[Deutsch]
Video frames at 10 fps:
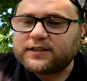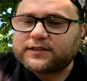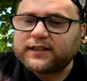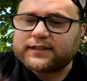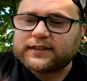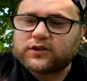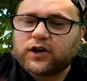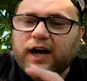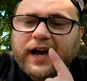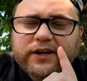Ich sitze jetzt
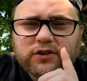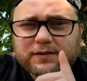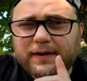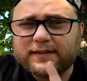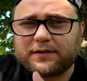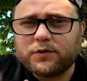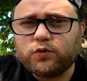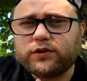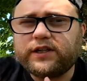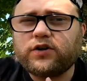noch 21
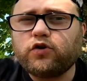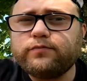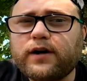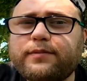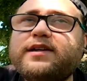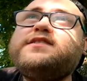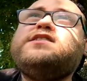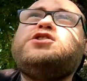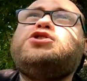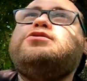Minuten hier rum, aber
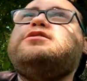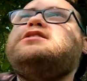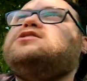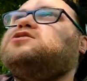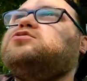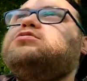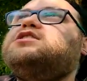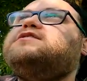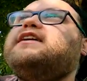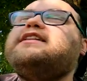es ist schön, es ist
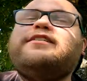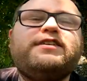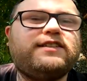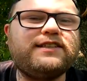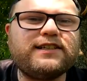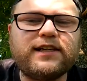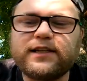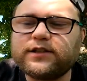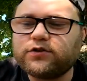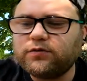gutes Wetter, wir sind in der
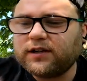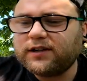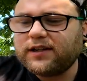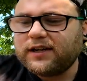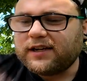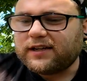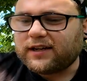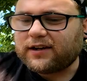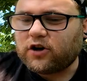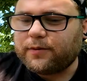Natur.
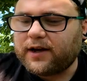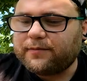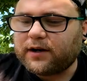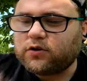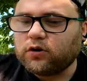Da können wir ja mal